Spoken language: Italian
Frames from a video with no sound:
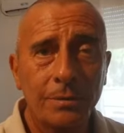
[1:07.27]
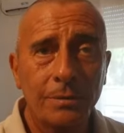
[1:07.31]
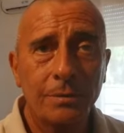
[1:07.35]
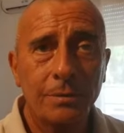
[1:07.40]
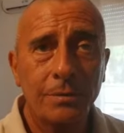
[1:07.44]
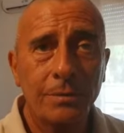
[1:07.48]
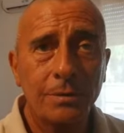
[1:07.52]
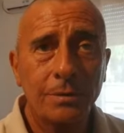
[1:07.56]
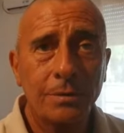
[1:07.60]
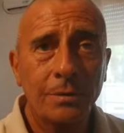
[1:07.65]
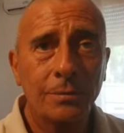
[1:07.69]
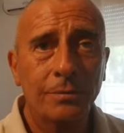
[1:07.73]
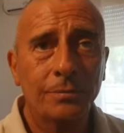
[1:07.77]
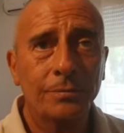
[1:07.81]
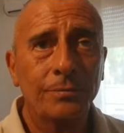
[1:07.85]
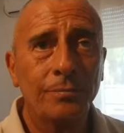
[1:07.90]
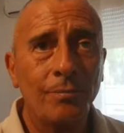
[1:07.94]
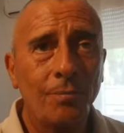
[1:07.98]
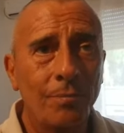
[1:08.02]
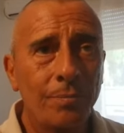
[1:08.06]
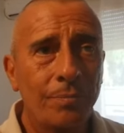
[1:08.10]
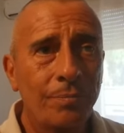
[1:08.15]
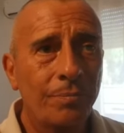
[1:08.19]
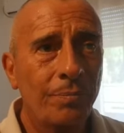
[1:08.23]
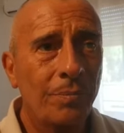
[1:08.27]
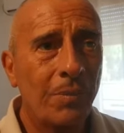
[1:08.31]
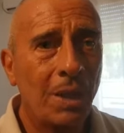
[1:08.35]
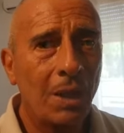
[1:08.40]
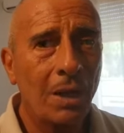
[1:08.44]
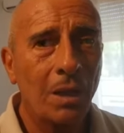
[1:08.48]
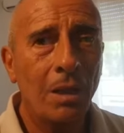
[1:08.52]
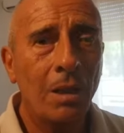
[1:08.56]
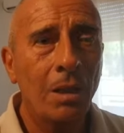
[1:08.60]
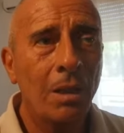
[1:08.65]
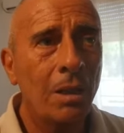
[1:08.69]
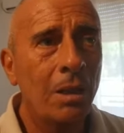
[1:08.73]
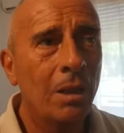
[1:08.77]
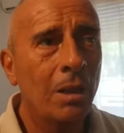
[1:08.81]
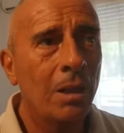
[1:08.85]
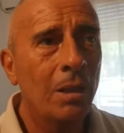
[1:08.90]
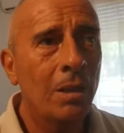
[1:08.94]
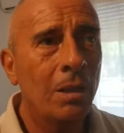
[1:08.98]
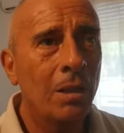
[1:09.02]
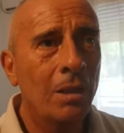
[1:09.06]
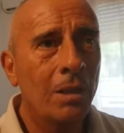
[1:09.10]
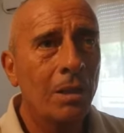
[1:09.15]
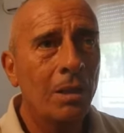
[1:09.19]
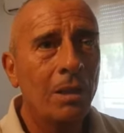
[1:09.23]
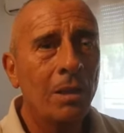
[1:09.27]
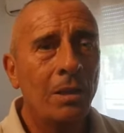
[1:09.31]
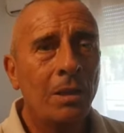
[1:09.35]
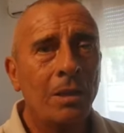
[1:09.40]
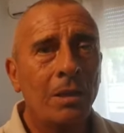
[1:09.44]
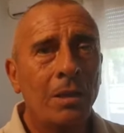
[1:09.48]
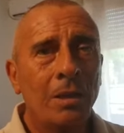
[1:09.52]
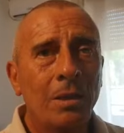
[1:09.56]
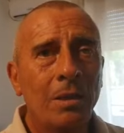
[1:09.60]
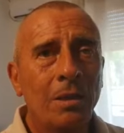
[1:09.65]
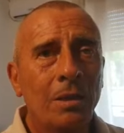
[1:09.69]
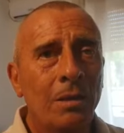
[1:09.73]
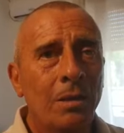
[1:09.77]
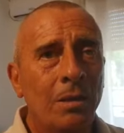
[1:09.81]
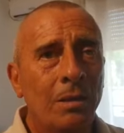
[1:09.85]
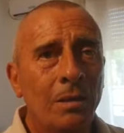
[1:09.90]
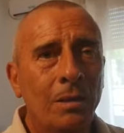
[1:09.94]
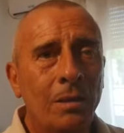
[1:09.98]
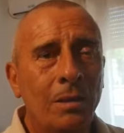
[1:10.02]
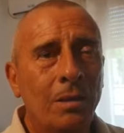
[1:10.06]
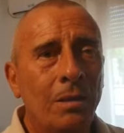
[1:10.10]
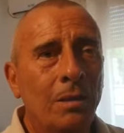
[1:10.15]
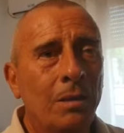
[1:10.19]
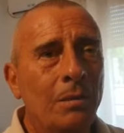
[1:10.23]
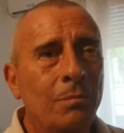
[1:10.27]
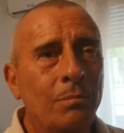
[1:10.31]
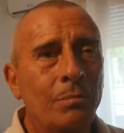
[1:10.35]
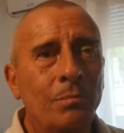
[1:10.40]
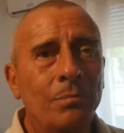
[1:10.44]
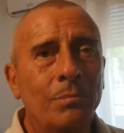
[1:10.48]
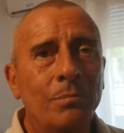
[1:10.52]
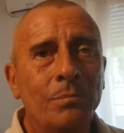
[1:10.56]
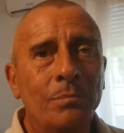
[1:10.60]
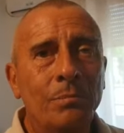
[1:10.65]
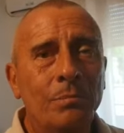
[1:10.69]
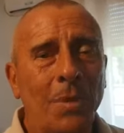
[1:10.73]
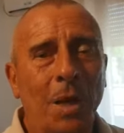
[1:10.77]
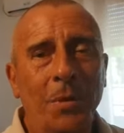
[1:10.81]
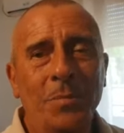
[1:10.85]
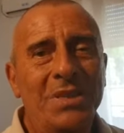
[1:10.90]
Cosa chiedete al sindaco? Di fare un passo indietro a questo punto?